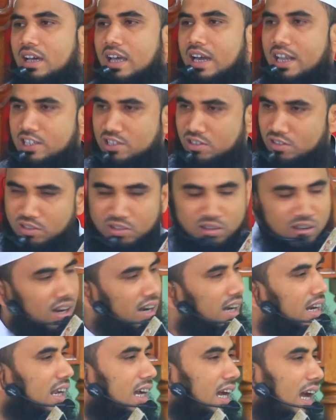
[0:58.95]
আর একজন
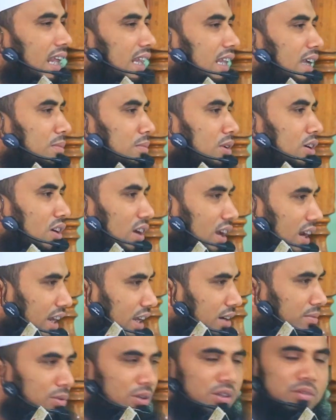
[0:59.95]
কোরআনের খাদেম
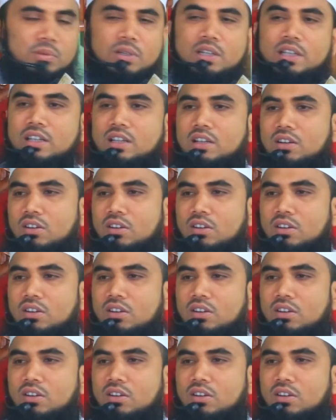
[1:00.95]
কোরআনের বুলবুলি